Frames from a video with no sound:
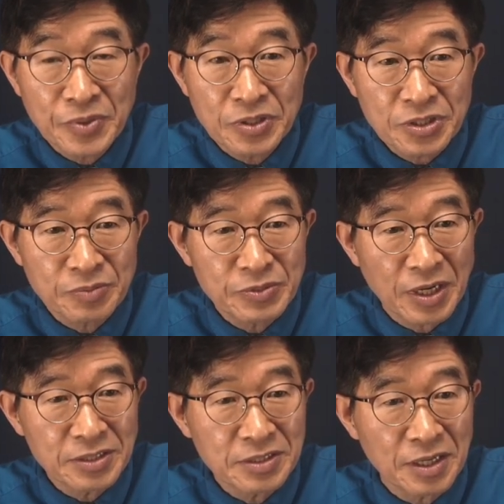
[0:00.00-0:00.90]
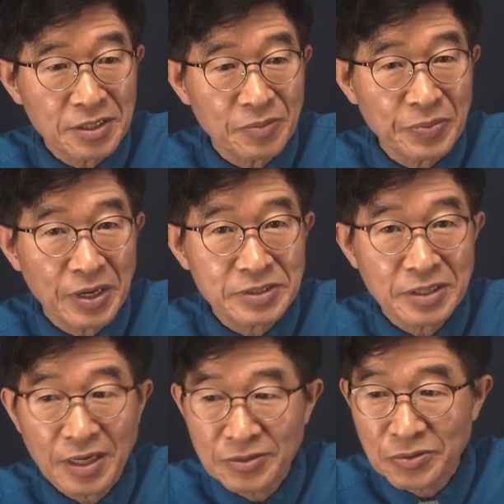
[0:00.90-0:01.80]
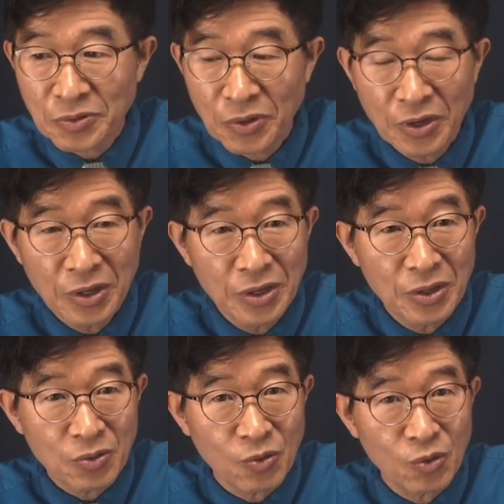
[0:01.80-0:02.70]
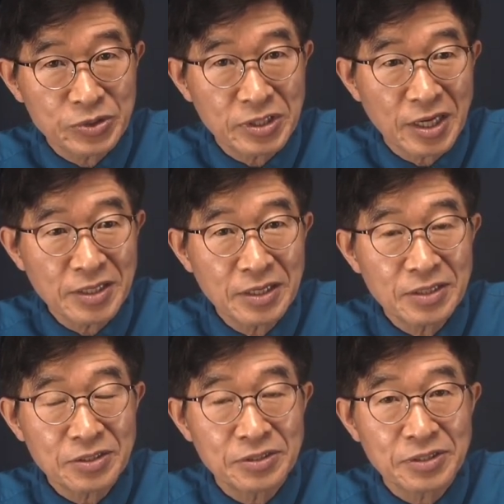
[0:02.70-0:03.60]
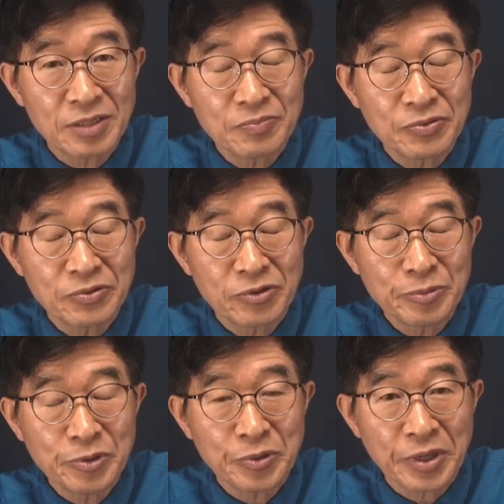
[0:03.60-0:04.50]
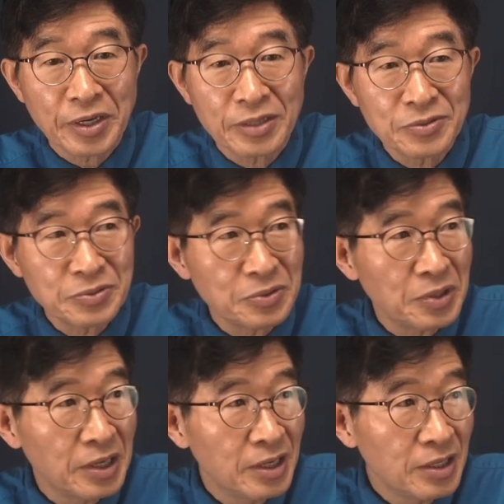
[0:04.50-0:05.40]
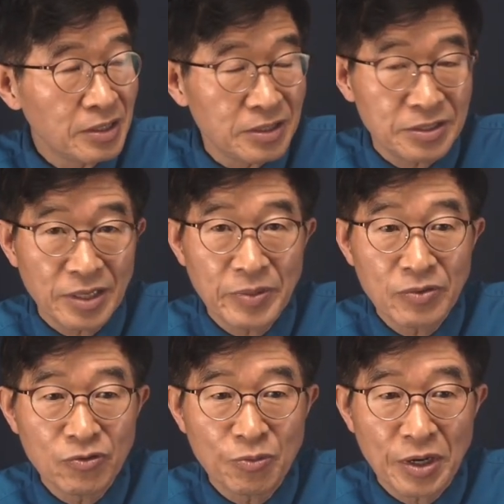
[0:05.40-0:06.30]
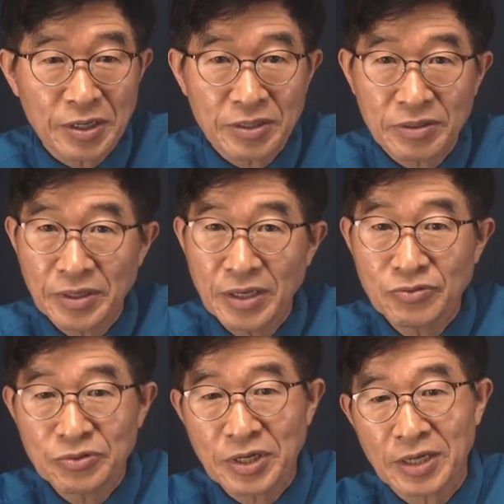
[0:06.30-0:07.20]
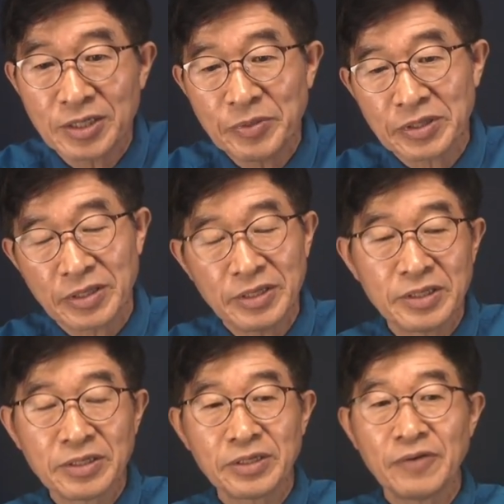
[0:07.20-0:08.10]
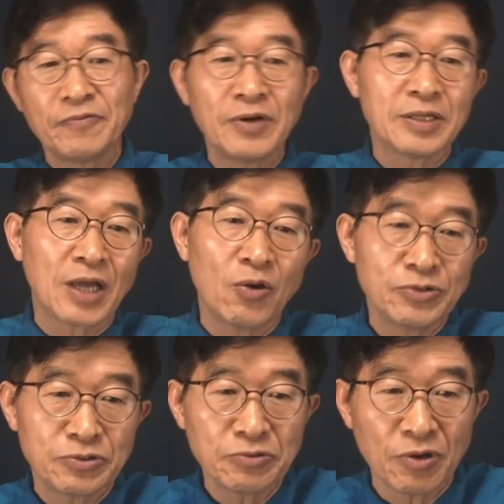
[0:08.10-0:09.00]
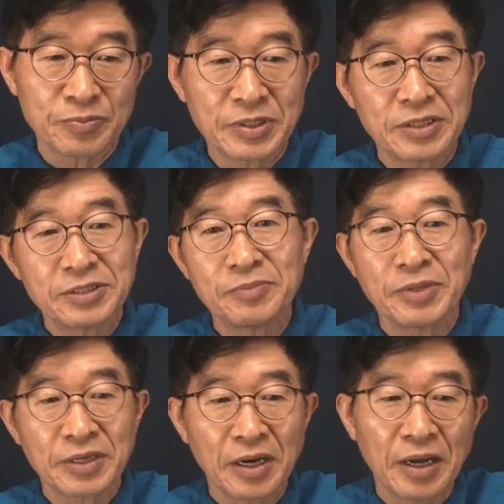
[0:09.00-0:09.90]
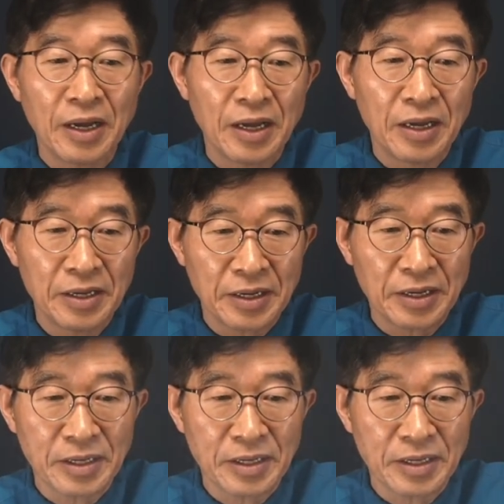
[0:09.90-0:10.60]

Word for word: 심상정 함께 빼앗아 가지고 고스란히 전산 프로그램 이용해가지고 이재명 후보한테 더해주지 않으면 이런 그래프가 나올 수가 없지 않습니까? 예,